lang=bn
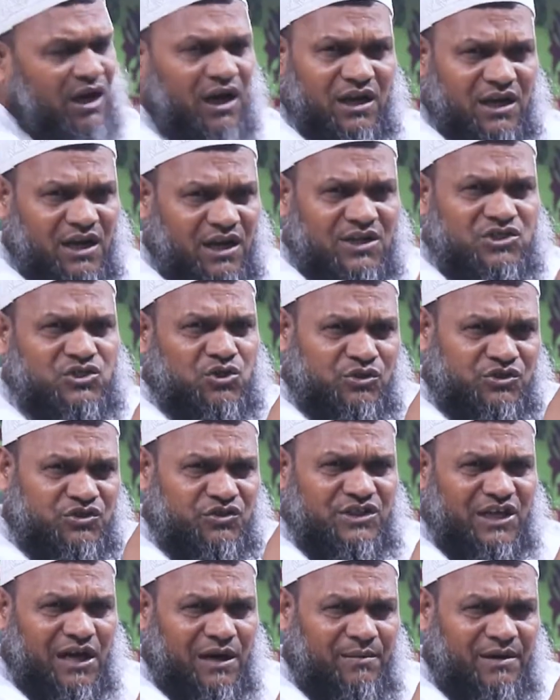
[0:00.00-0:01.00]
আল্লাহ রসুল
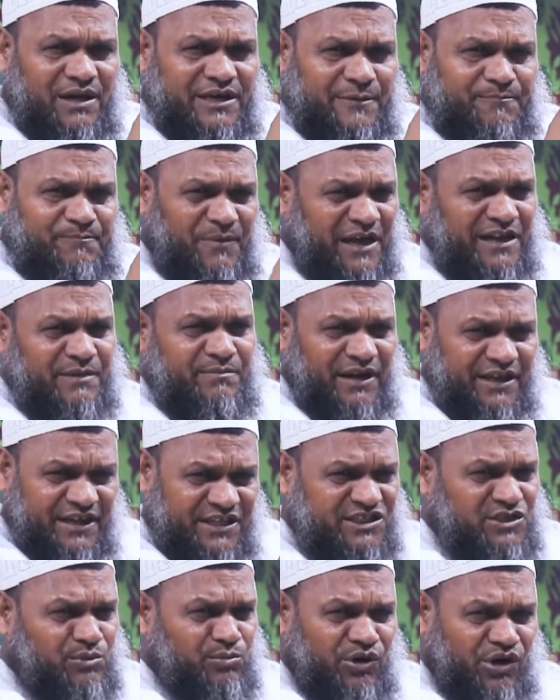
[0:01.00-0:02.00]
যদি আমাকে পারিবারিক
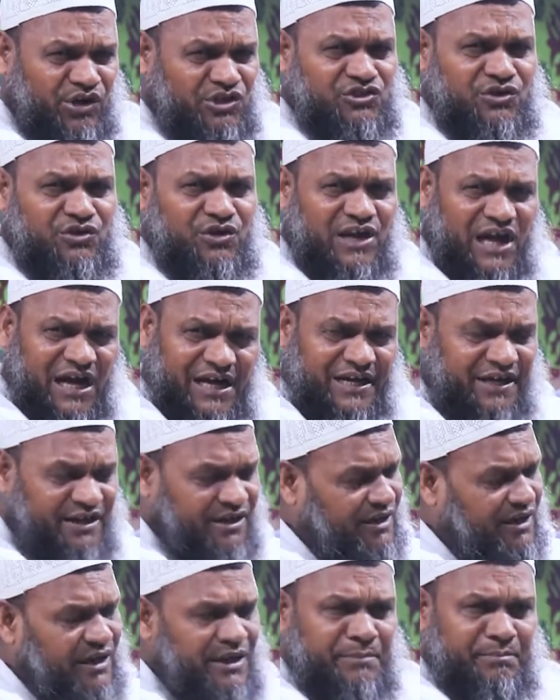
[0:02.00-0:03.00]
জীবনের জন্য ডাকেন
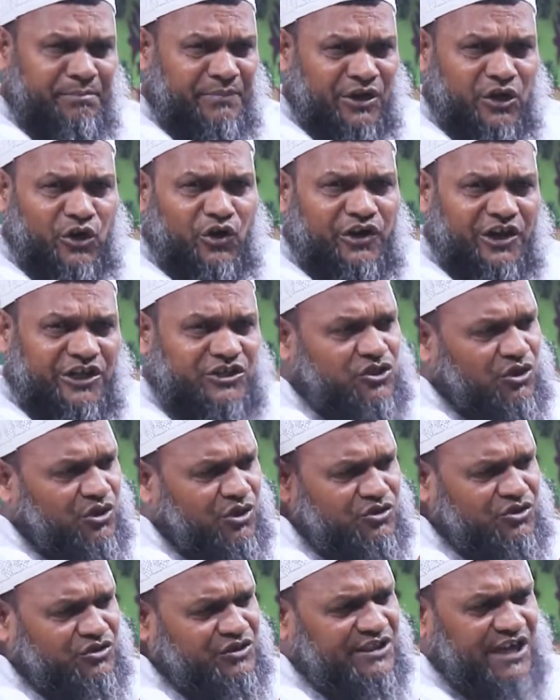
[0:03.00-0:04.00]
মিলনের জন্য
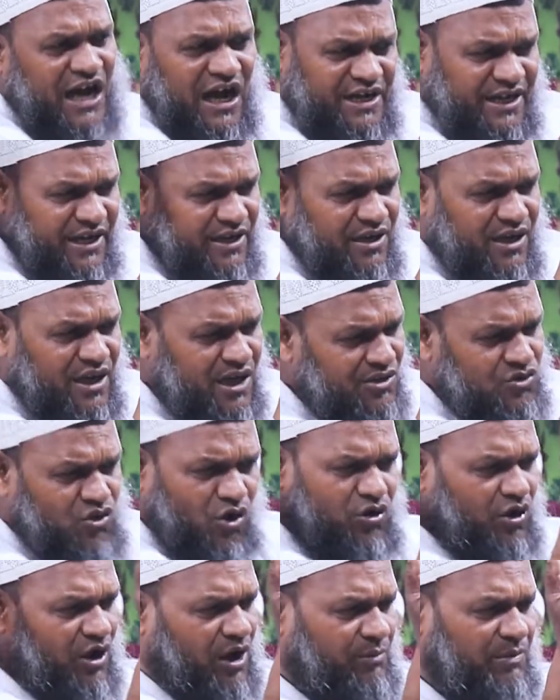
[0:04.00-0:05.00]
যদি ডাকেন
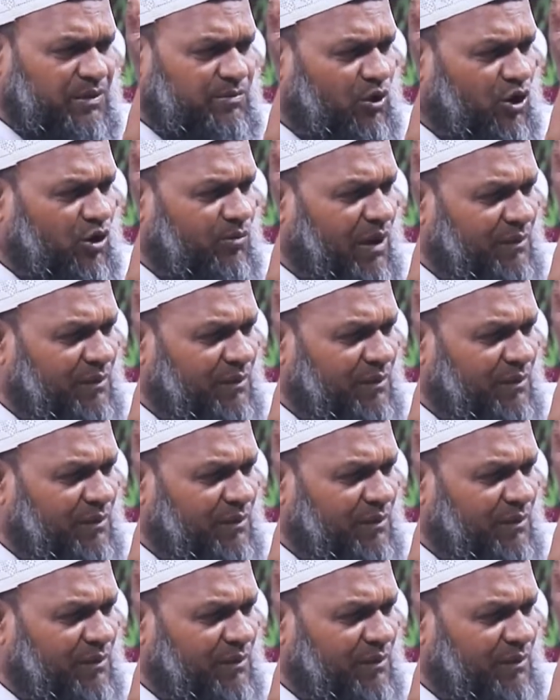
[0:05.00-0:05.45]
তখন আমি বলবো